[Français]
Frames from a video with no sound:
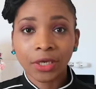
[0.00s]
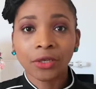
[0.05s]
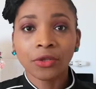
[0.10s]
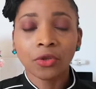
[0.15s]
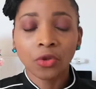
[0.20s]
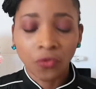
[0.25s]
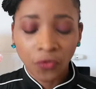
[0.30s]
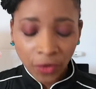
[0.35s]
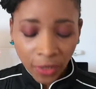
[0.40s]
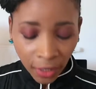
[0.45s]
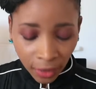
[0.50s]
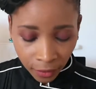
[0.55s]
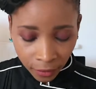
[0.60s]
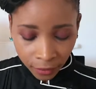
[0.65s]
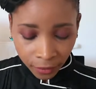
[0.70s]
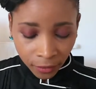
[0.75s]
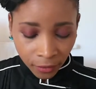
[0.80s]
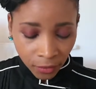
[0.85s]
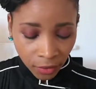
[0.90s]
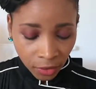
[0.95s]
Donc voilà,
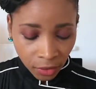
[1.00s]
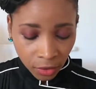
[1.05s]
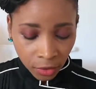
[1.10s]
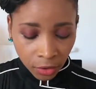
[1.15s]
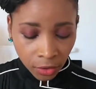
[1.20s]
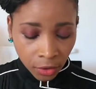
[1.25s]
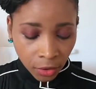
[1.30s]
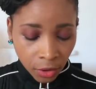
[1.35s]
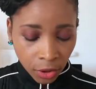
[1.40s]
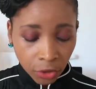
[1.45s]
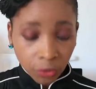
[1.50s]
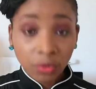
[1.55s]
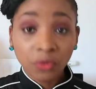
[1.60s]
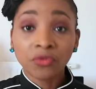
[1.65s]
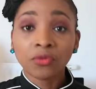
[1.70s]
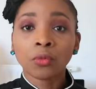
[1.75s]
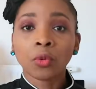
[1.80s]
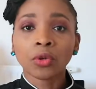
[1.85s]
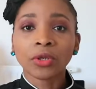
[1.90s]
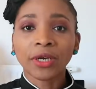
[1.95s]
je vais
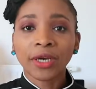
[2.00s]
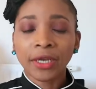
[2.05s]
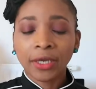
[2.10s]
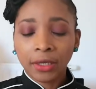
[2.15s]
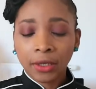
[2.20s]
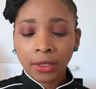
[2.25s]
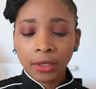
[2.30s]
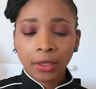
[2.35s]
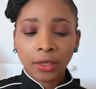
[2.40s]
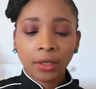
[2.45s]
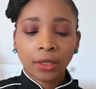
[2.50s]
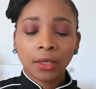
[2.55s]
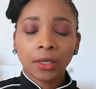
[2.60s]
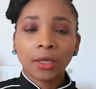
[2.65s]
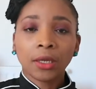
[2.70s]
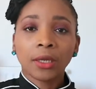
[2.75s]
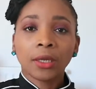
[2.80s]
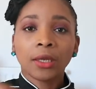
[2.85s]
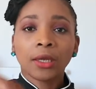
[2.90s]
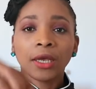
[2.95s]
vous montrer.
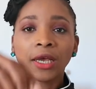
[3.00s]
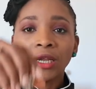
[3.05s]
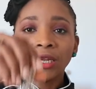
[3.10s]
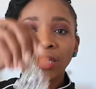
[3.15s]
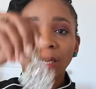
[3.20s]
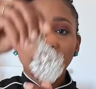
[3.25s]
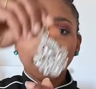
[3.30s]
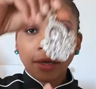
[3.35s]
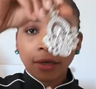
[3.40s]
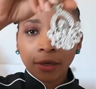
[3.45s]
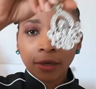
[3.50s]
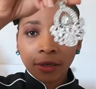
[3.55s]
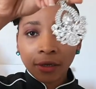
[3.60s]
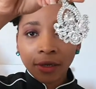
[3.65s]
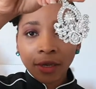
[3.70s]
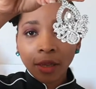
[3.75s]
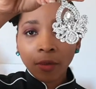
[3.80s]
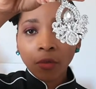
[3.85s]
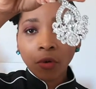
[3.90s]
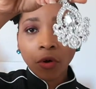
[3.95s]
Elle est là,
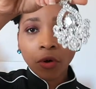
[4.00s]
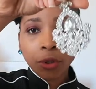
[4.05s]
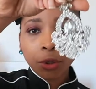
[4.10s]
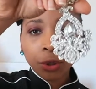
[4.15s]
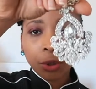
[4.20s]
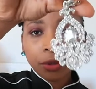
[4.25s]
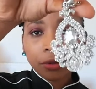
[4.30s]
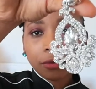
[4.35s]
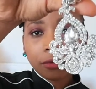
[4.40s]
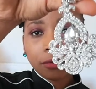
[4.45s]
la broche.